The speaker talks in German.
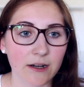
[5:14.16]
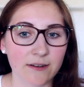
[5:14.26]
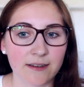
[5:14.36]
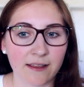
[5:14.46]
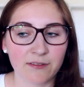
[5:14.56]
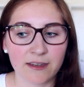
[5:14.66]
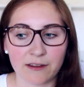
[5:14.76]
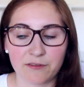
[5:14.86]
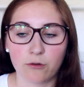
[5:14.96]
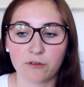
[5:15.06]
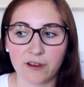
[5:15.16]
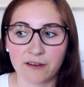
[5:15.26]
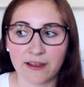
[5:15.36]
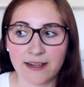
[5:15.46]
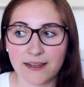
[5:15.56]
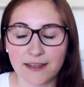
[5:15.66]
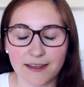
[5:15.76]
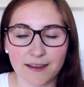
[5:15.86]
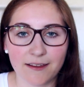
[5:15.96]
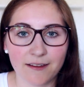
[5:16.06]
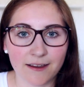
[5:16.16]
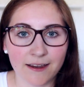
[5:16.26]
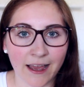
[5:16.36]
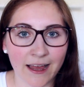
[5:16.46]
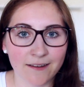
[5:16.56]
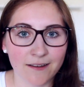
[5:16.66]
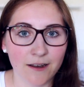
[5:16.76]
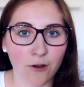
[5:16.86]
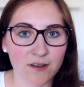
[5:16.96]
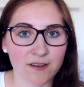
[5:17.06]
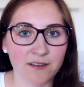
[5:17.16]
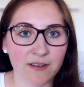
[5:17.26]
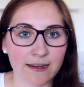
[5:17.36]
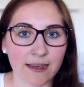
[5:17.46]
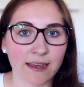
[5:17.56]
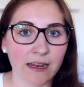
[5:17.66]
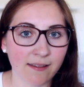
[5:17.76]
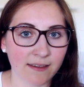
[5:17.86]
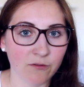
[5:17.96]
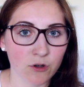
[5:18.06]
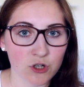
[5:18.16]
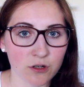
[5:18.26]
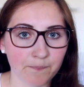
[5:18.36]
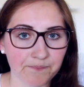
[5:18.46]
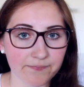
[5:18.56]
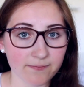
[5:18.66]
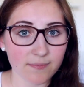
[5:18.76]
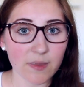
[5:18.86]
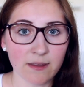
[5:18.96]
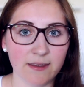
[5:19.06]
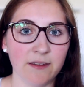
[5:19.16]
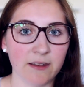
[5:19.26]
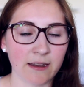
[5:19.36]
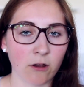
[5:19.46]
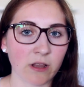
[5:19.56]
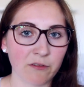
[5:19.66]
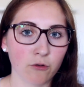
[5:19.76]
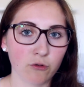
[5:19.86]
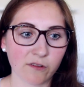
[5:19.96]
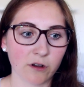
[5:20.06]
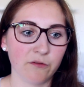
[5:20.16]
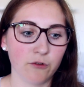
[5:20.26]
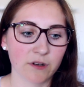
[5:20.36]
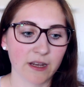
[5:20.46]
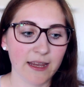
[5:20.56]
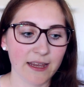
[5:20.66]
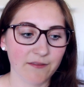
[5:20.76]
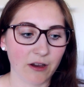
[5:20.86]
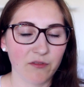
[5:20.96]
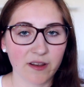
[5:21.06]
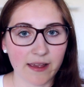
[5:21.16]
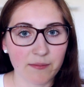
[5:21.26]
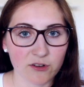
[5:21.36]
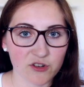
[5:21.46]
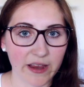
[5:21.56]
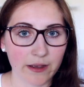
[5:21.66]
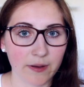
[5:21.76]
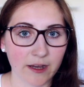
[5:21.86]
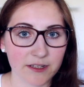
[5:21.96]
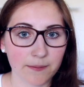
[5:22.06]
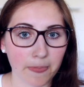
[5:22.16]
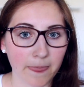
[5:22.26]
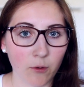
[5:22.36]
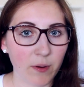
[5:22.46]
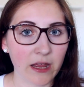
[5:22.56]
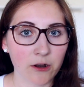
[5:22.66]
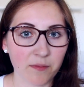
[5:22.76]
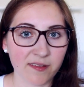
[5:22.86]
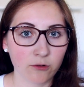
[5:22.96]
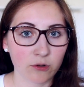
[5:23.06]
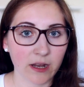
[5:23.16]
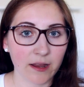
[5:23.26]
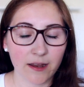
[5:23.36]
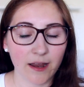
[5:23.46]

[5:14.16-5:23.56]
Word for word: Und das finde ich einfach unfair, weil gerade Leute, die wirklich ein Kind sich wünschen, die dann auch dafür gut sorgen würden, warum wird es einem so schwer gemacht? Auch bei der Adoption